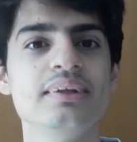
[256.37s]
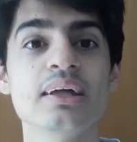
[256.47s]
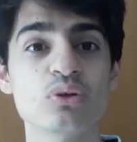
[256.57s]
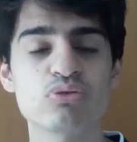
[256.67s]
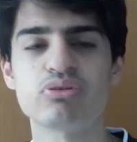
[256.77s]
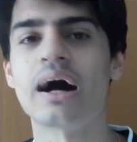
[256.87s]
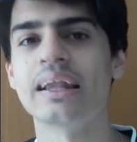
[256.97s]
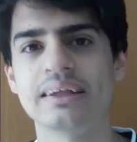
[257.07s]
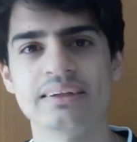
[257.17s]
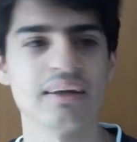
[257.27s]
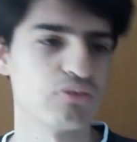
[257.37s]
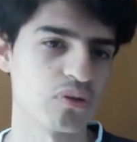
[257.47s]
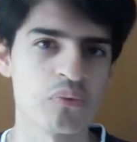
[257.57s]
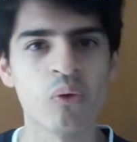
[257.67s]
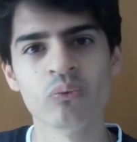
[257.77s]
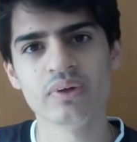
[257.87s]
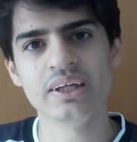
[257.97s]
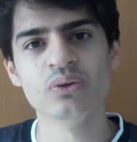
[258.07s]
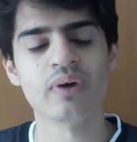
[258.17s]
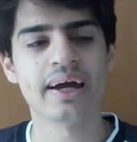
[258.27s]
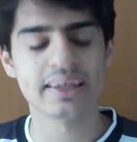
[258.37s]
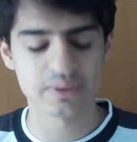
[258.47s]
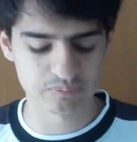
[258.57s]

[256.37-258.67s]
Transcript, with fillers: tanto fala na Fórmula 1 e no EC.